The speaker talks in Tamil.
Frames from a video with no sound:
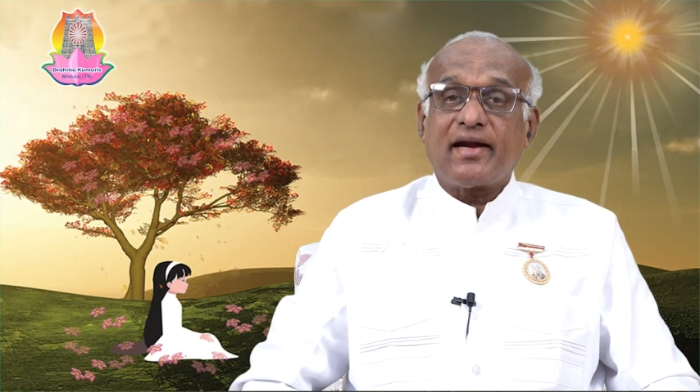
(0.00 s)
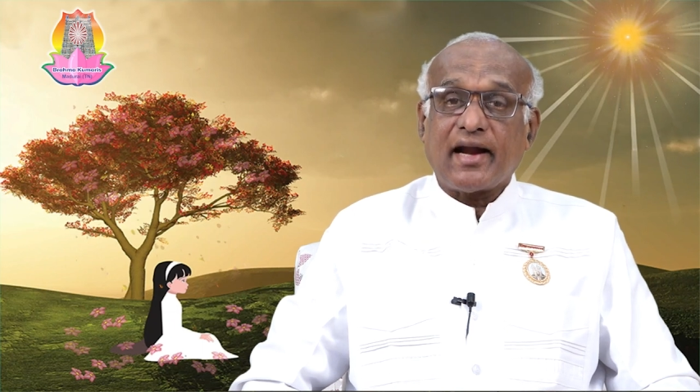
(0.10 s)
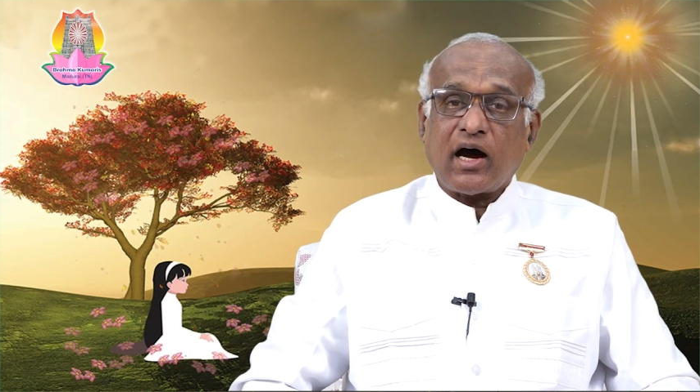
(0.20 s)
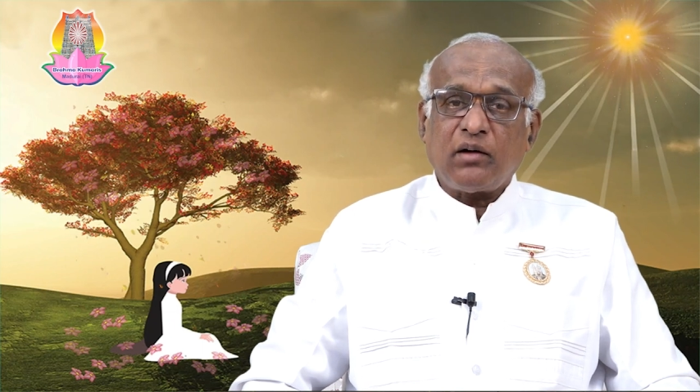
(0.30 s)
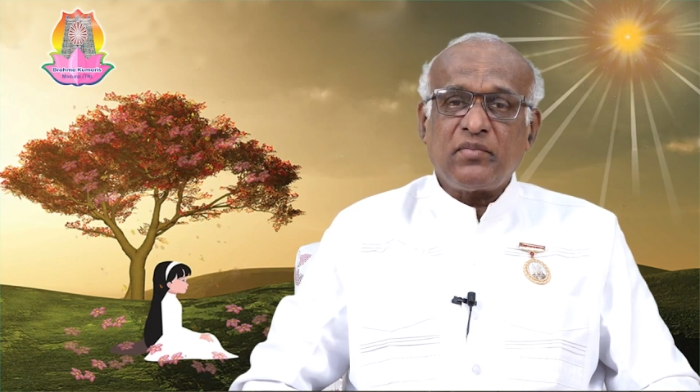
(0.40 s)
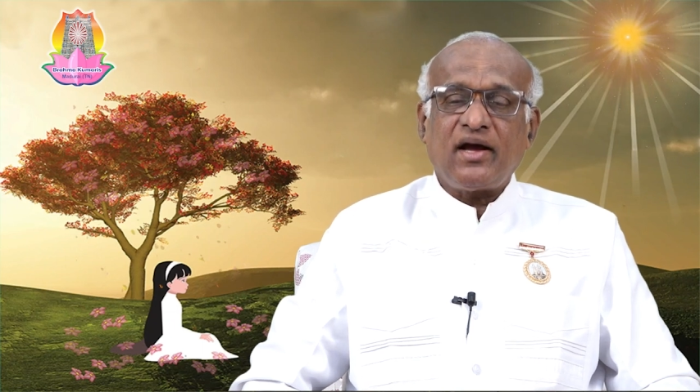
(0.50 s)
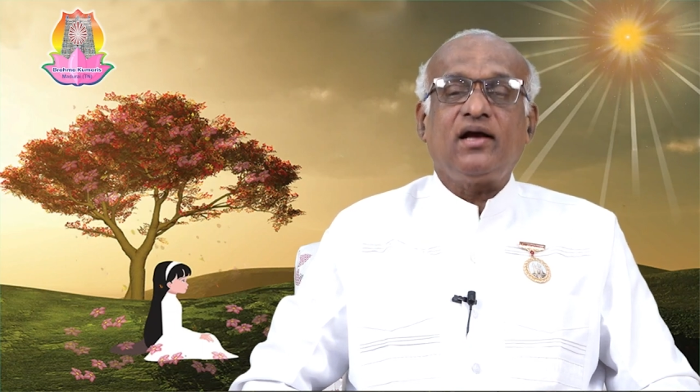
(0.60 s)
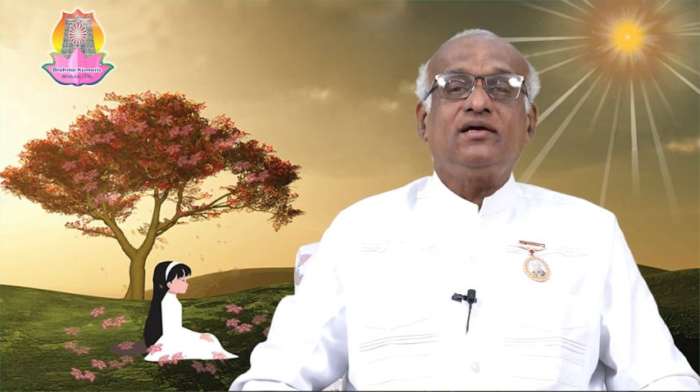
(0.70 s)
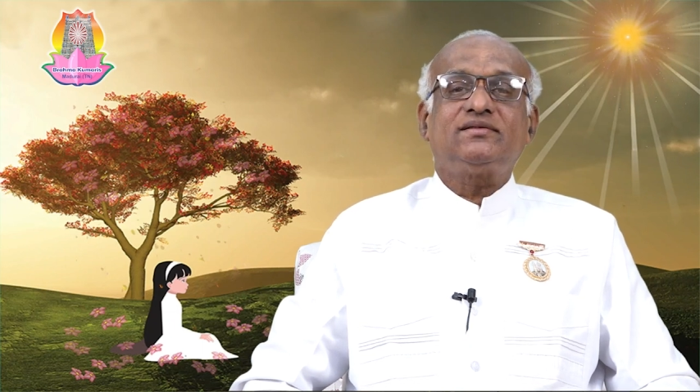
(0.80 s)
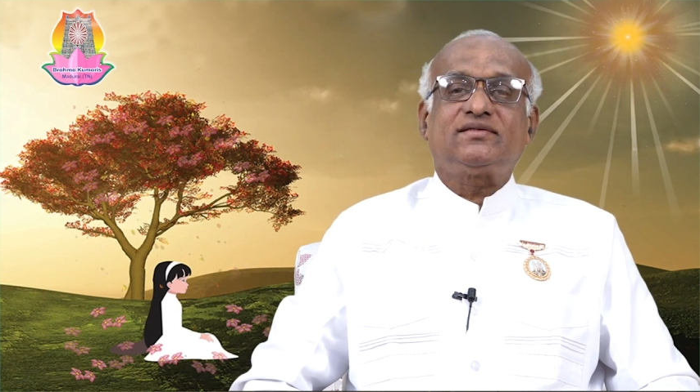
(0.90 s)
நாம்
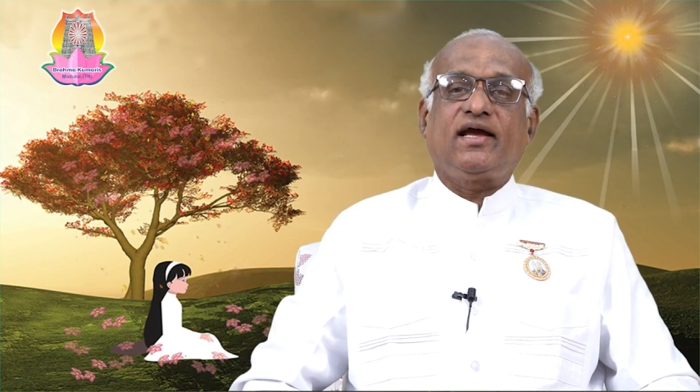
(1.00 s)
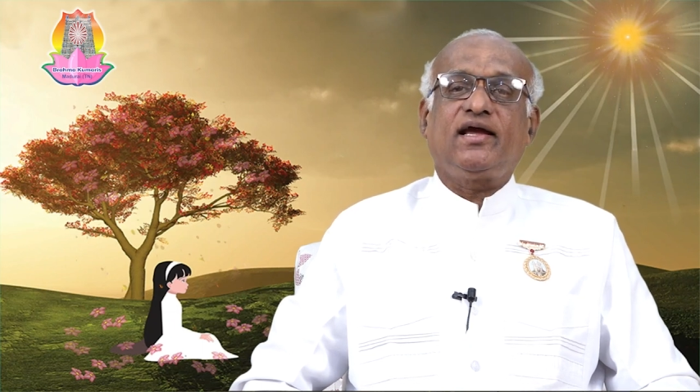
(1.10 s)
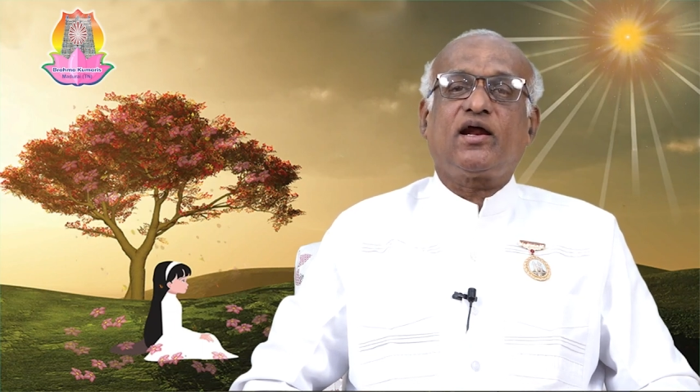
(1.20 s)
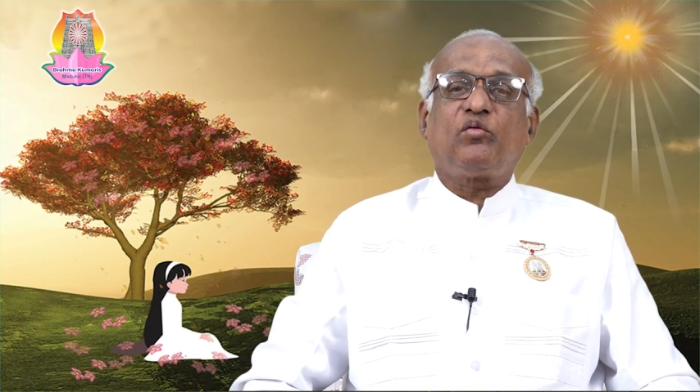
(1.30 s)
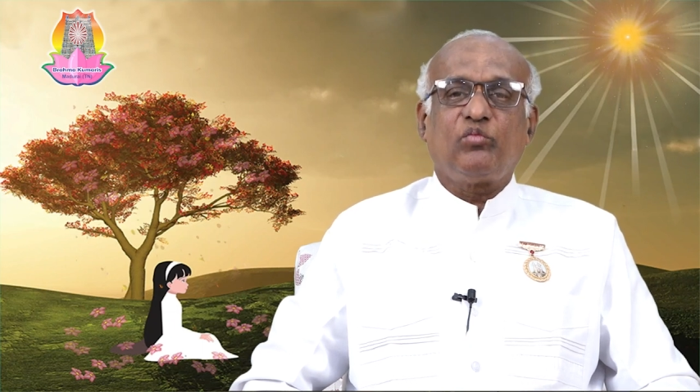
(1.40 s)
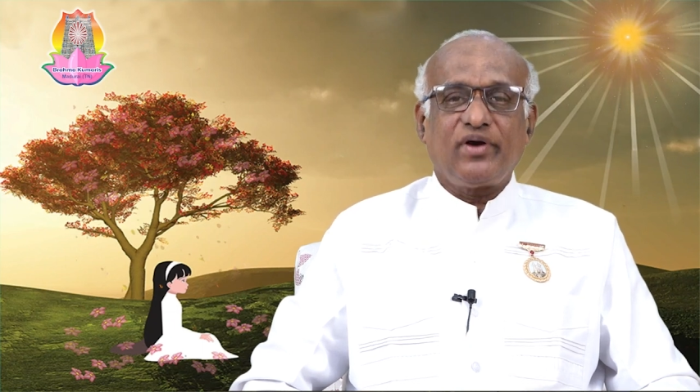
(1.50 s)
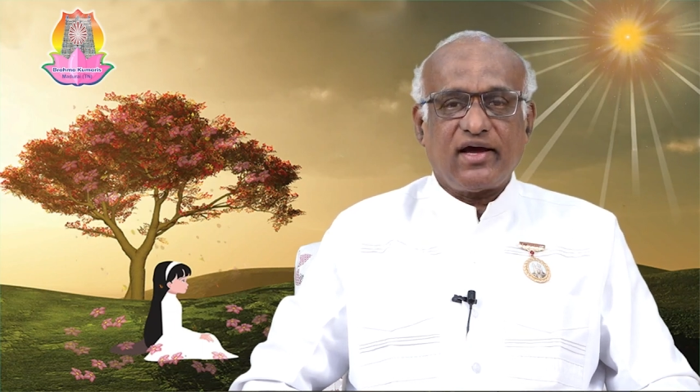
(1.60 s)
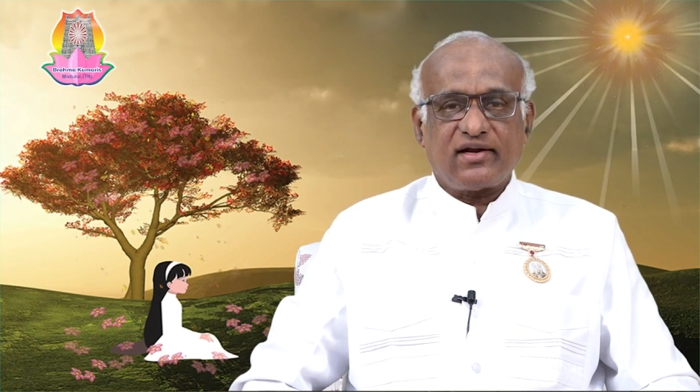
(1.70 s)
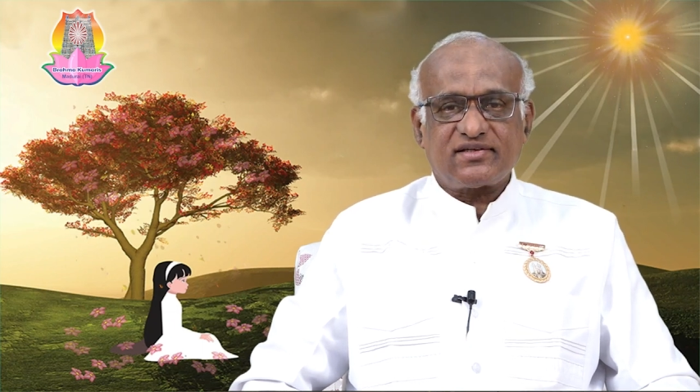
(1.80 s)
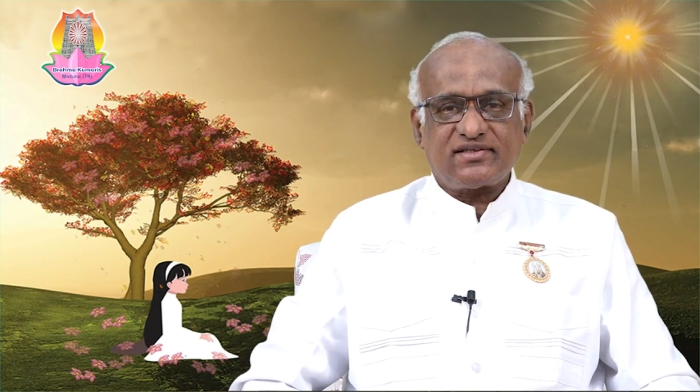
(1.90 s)
செய்கிற
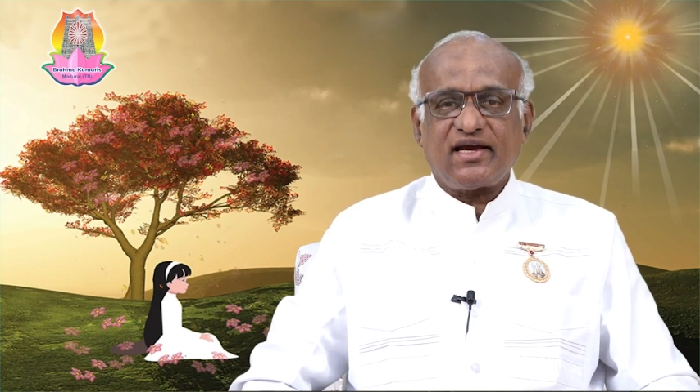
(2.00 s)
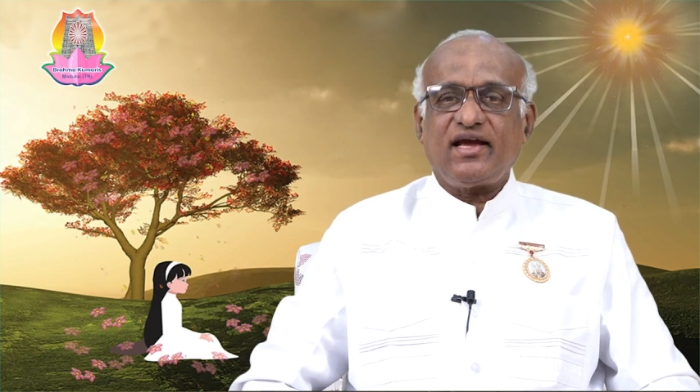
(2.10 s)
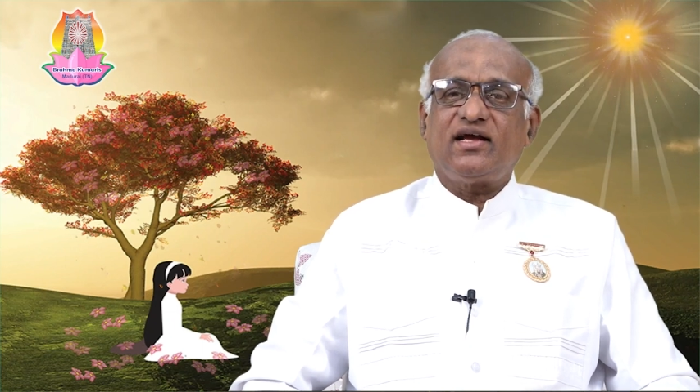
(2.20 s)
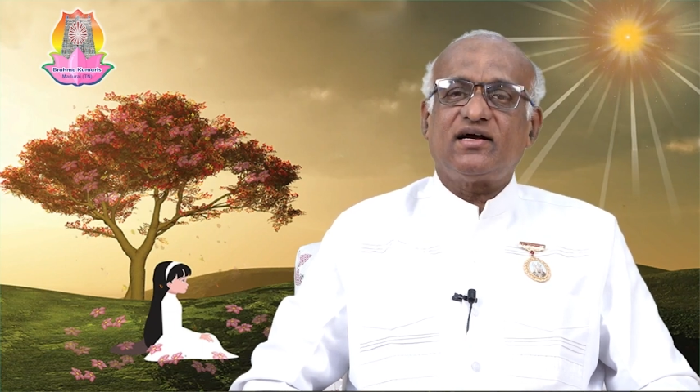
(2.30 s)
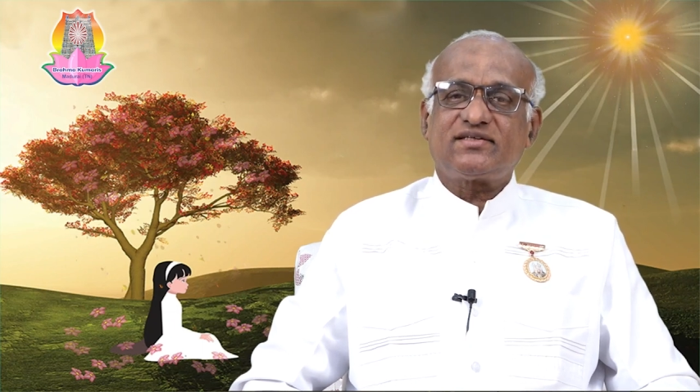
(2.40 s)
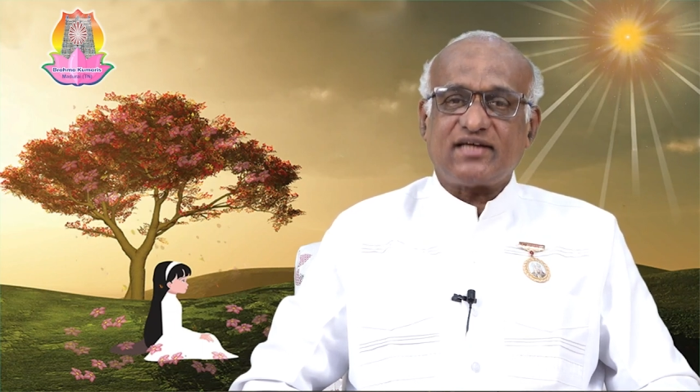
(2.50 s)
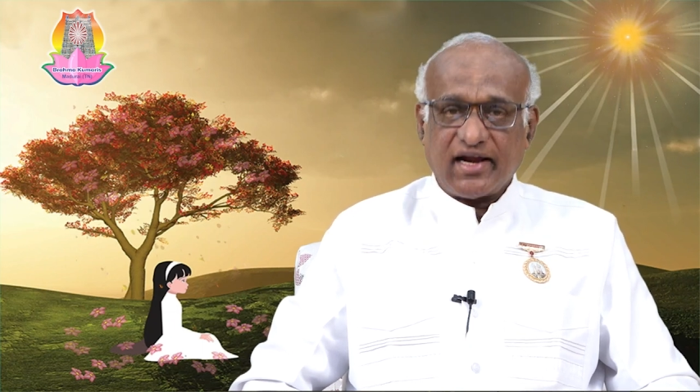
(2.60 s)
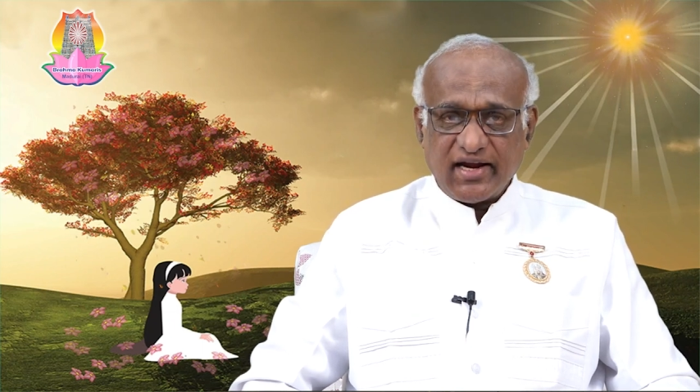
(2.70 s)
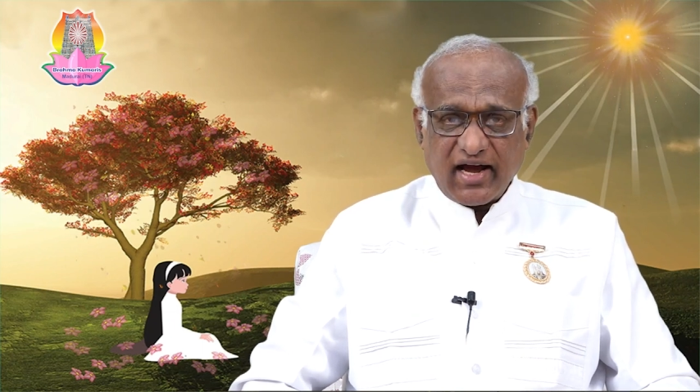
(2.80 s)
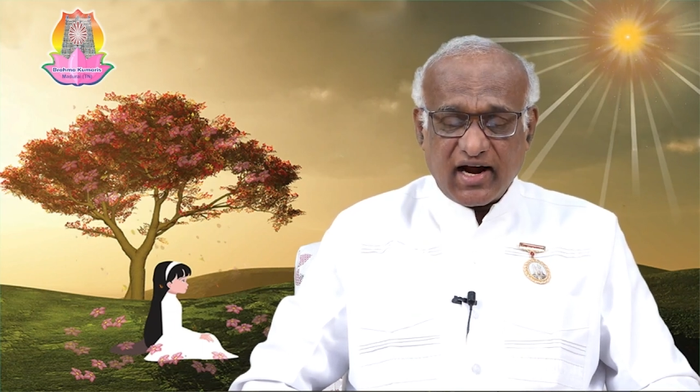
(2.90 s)
முயற்சி
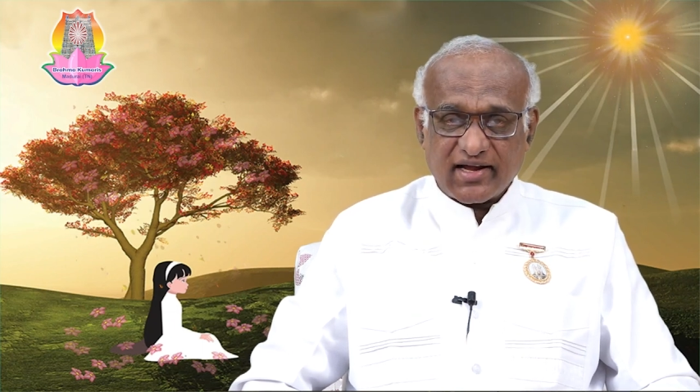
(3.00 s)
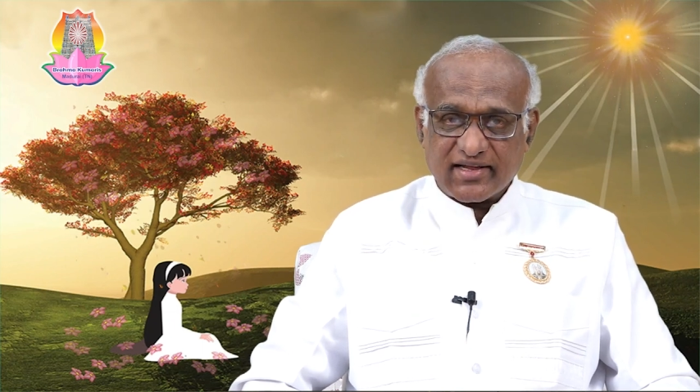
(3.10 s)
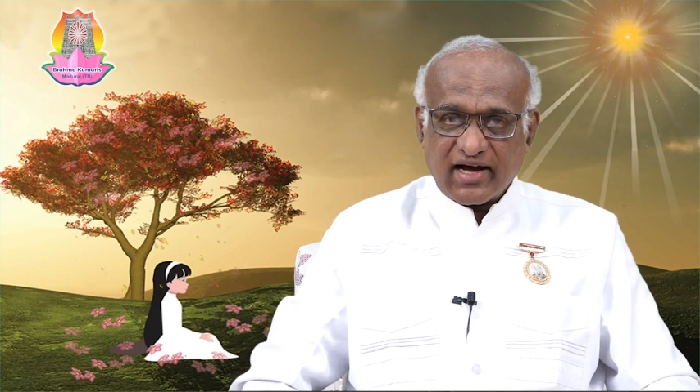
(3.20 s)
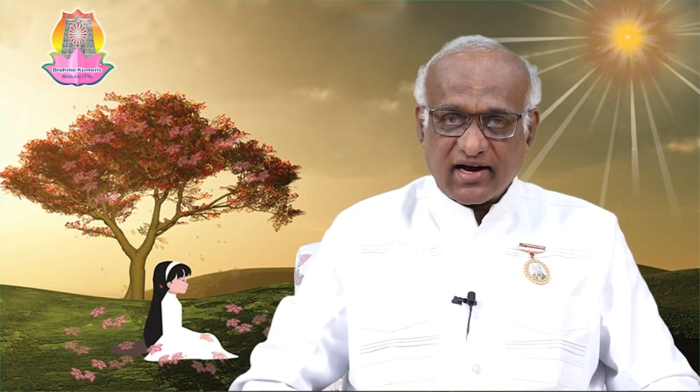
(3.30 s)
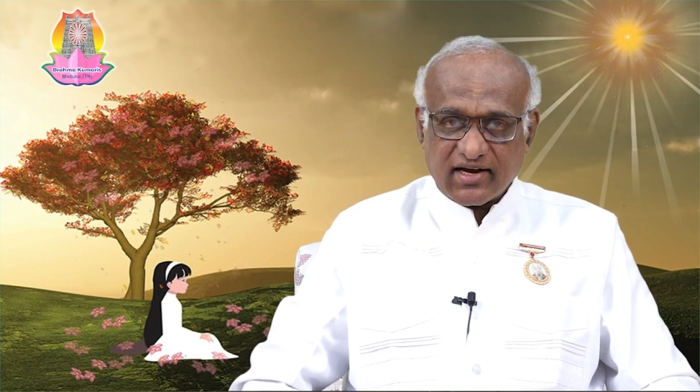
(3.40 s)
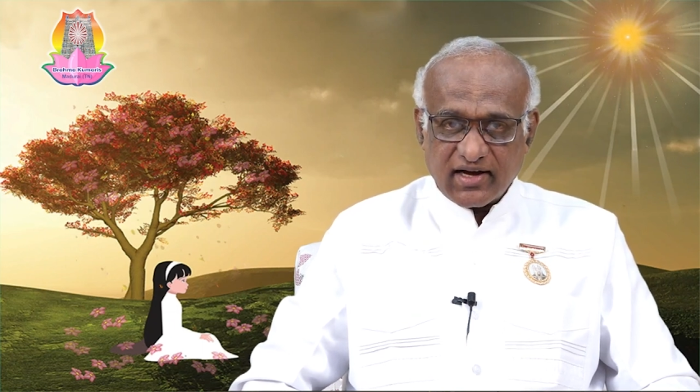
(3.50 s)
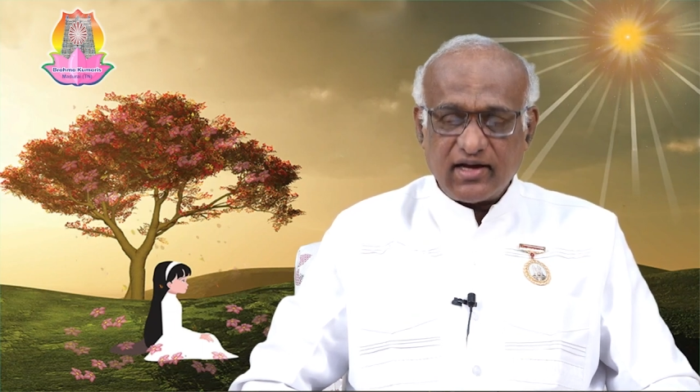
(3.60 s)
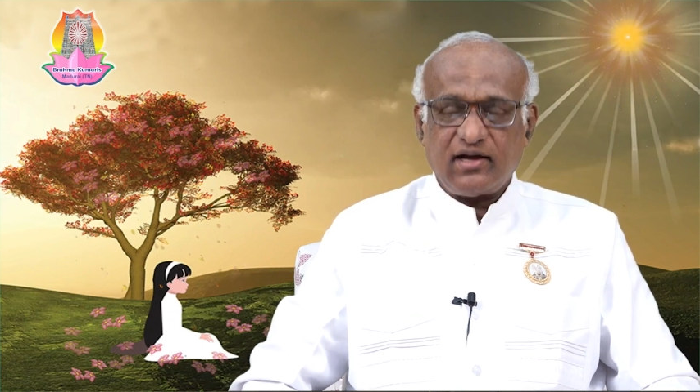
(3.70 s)
சரியானதாக